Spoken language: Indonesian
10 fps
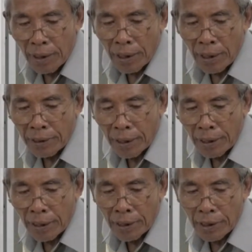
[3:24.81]
ada
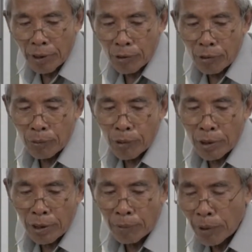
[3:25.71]
kalanya
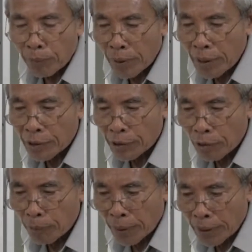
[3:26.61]
umur 15
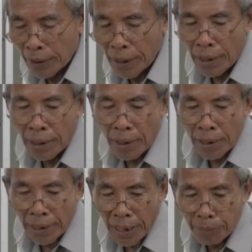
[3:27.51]
komariah
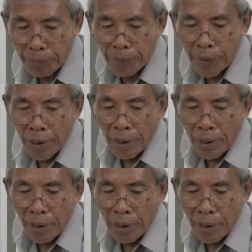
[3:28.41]
lengkap